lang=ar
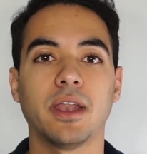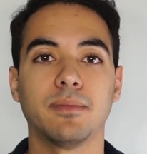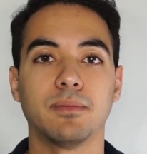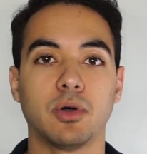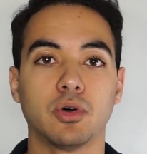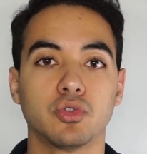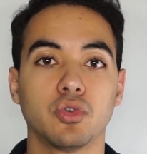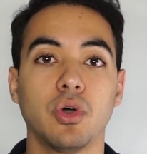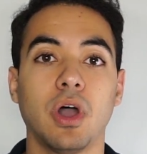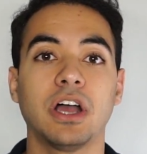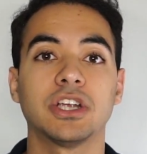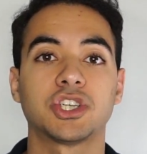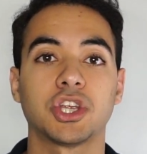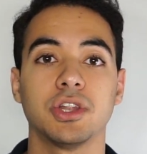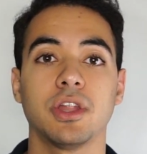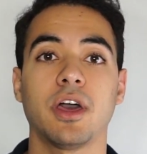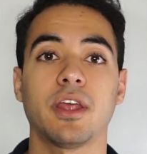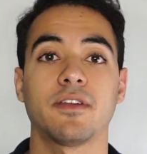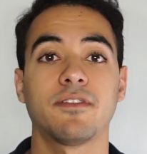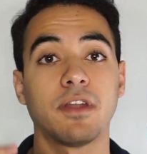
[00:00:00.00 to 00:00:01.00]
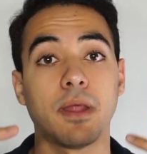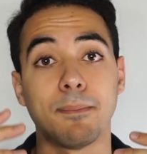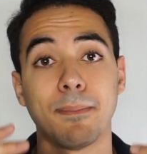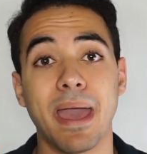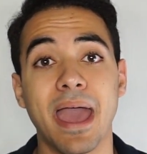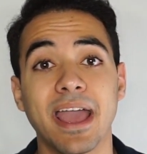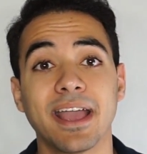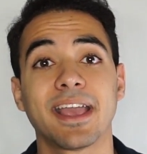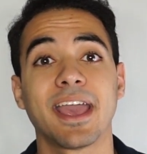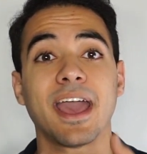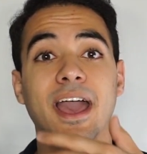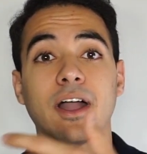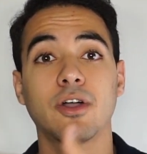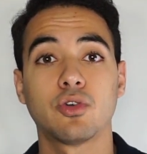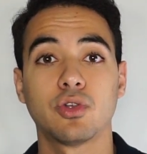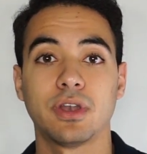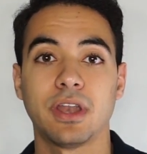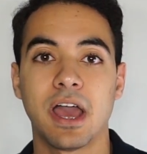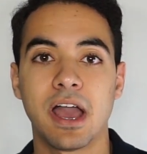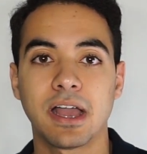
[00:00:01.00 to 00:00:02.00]
الموضوع عشان نعرف لما هاجي
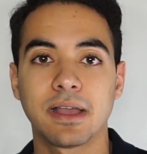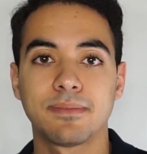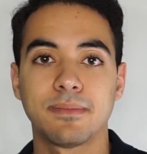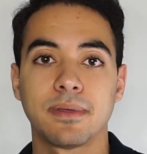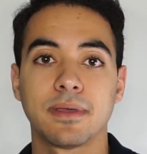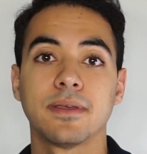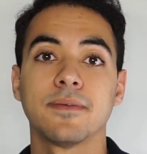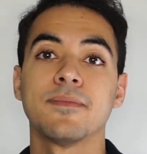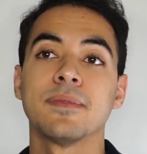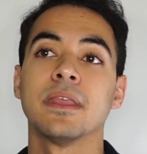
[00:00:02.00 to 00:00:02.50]
هاكل الحجم